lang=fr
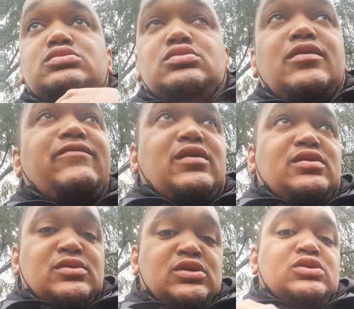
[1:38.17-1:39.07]
Enfin,
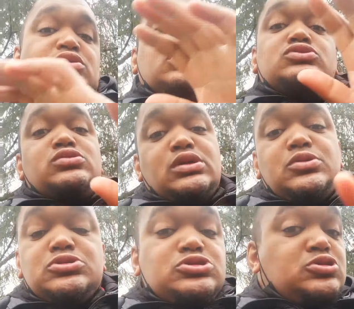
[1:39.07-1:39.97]
je sais que
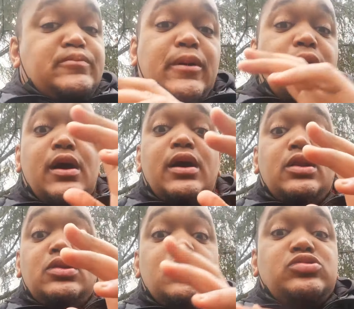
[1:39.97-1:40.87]
je suis pas
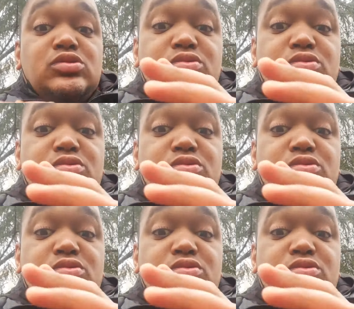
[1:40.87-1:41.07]
le seul et